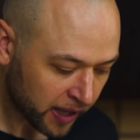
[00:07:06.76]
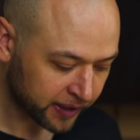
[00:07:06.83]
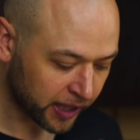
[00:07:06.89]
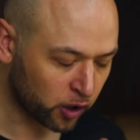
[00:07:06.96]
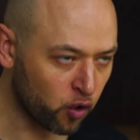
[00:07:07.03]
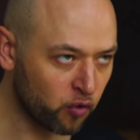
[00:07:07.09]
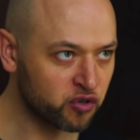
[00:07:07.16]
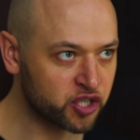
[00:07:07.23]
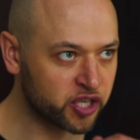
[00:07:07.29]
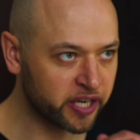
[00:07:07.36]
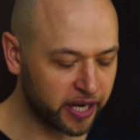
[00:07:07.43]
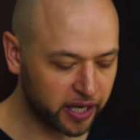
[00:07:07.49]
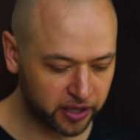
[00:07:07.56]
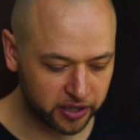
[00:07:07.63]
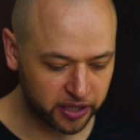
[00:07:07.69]
Такого же
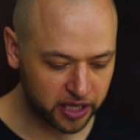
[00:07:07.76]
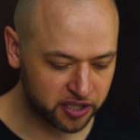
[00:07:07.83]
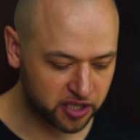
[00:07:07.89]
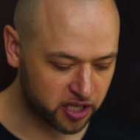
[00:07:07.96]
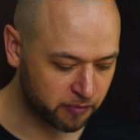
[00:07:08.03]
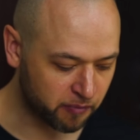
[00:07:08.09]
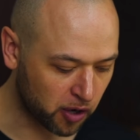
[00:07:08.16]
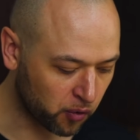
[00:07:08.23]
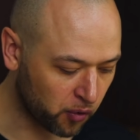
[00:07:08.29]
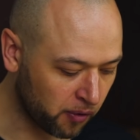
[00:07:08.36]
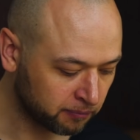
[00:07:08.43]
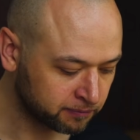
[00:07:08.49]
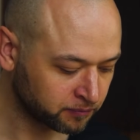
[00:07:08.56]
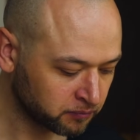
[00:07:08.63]
хрена найти не могу.